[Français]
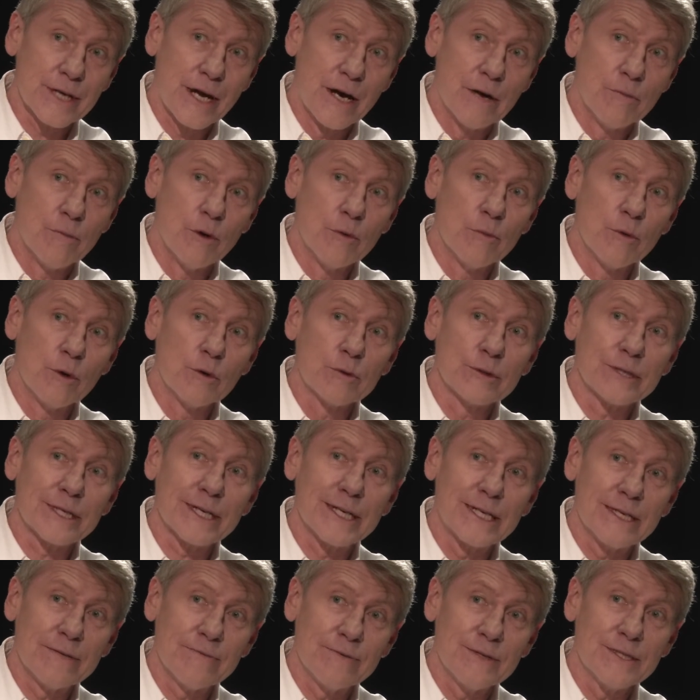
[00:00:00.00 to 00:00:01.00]
à un moment
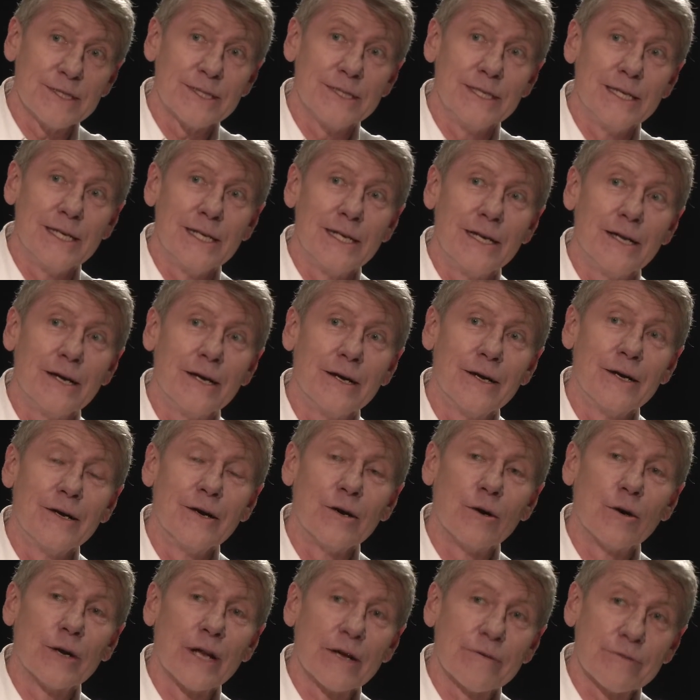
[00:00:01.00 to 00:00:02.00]
très difficile
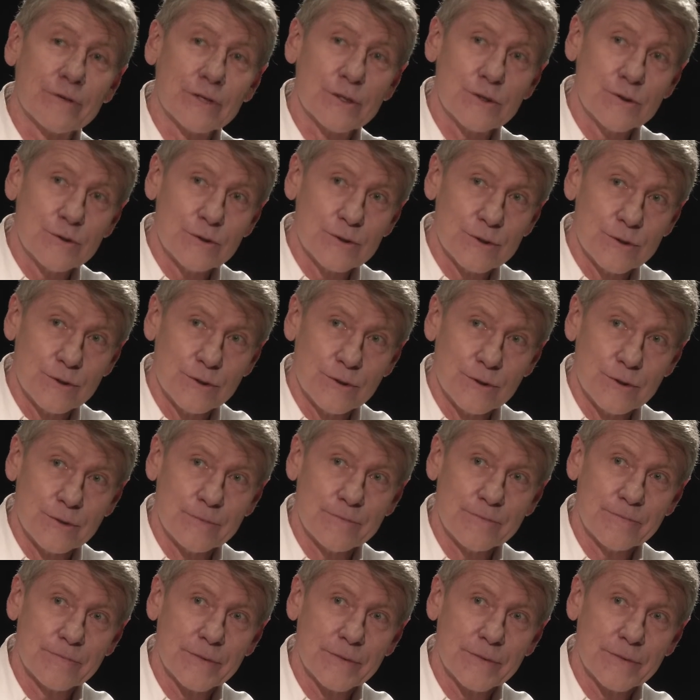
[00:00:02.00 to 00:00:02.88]
en Afrique du Sud.